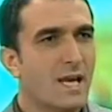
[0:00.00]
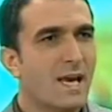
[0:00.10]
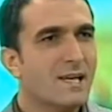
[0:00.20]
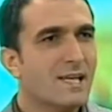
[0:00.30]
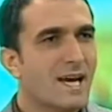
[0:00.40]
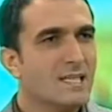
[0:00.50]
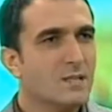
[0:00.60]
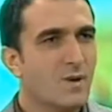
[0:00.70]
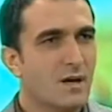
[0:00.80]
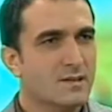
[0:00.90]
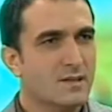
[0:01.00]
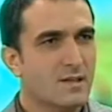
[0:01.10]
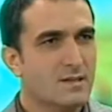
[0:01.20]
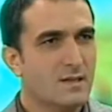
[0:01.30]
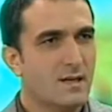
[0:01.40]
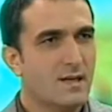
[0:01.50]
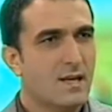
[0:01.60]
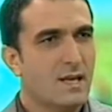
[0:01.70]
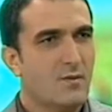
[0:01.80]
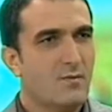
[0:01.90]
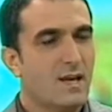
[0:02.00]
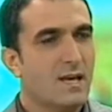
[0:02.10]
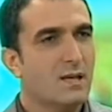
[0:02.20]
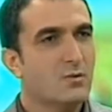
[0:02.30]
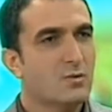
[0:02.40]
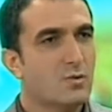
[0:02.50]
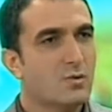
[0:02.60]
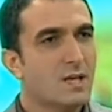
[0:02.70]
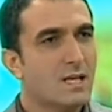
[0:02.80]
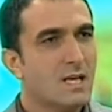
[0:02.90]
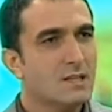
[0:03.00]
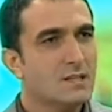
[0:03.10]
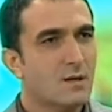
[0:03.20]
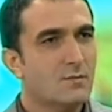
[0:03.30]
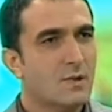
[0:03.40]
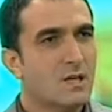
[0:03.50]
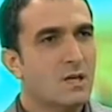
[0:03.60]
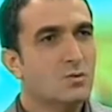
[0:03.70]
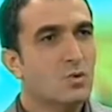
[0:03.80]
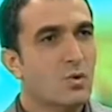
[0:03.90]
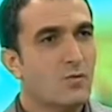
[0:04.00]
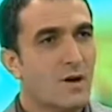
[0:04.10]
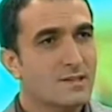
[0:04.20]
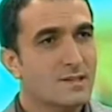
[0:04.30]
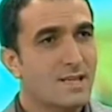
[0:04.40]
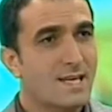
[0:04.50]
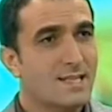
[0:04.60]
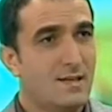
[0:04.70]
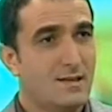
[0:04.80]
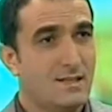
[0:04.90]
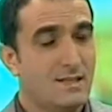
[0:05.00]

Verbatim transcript: Eğer genç bir hastaysa ve yüzündeki yaşlanma çok fazla değilse